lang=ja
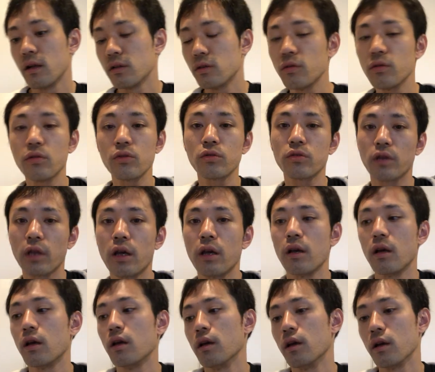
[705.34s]
ということで、
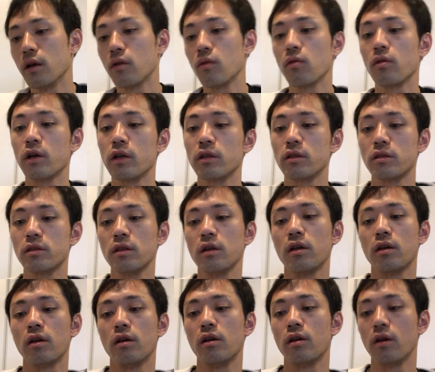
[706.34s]
えー、今回です
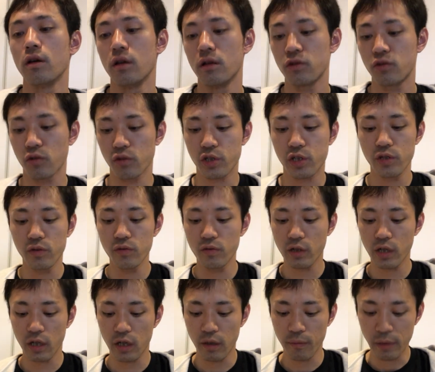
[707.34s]
ね、えー、女子受
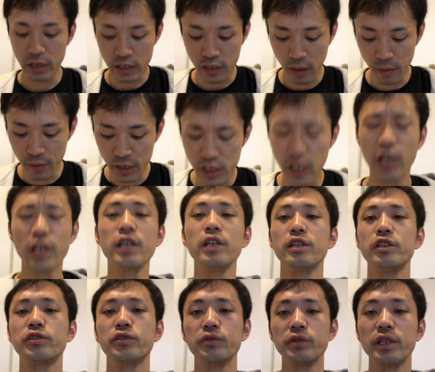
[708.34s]
けがめちゃめちゃい
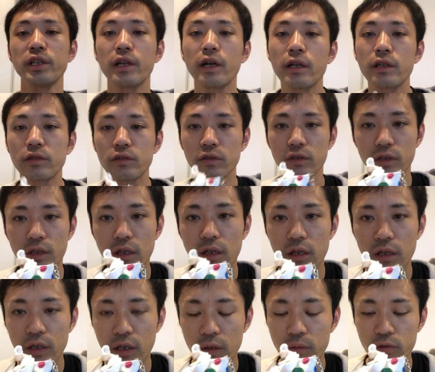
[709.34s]
いスニーカーについ
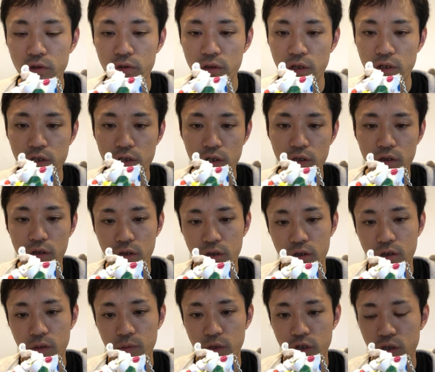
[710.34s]
てレビューさせていただ
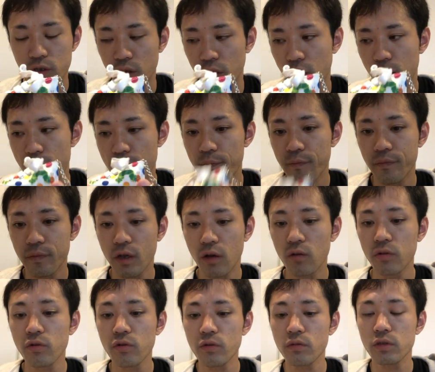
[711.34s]
きました
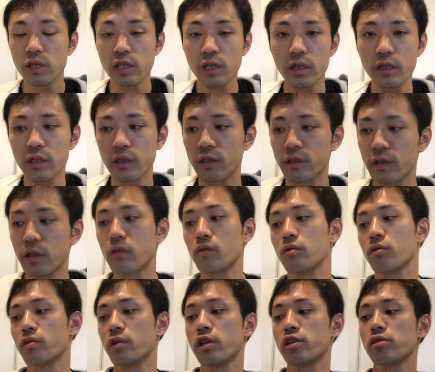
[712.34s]
この下にですねこ
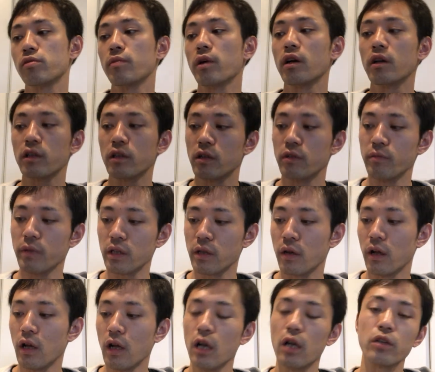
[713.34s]
のクラッシュマーケティングま
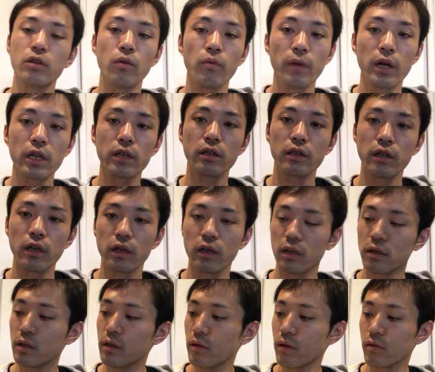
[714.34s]
だ読まれてない
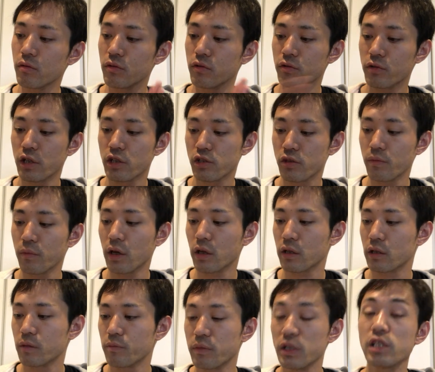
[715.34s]
方はこの
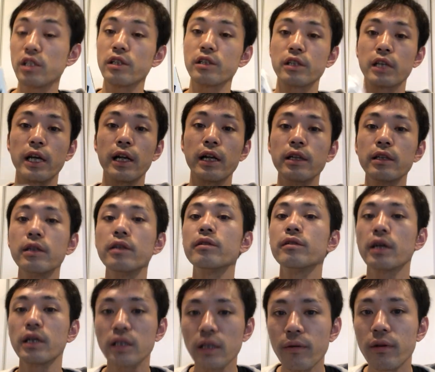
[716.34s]
クラッシュマーケティングビジネスやられてる
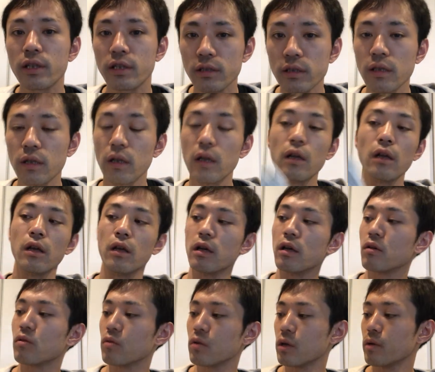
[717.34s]
方はですね、
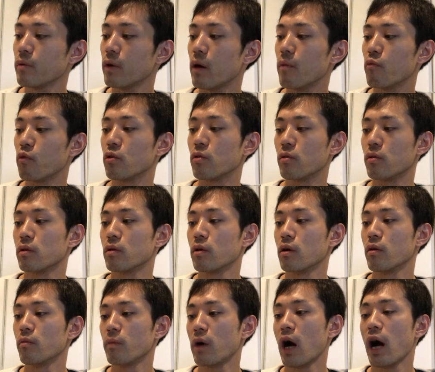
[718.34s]
えー、これはもう
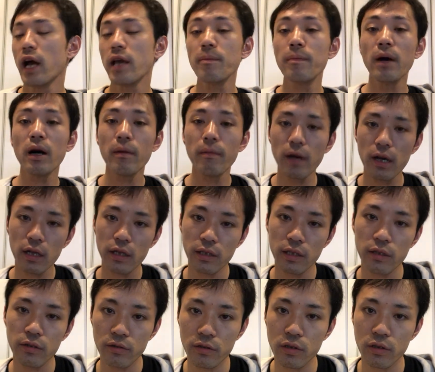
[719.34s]
まあ、
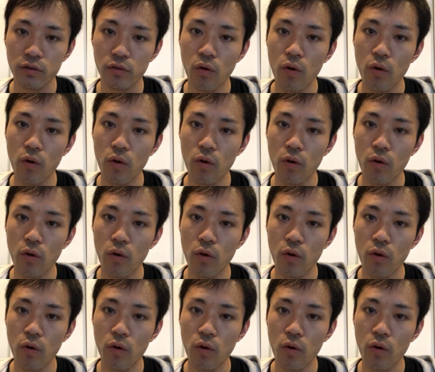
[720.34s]
ハイパーマーケティングっていう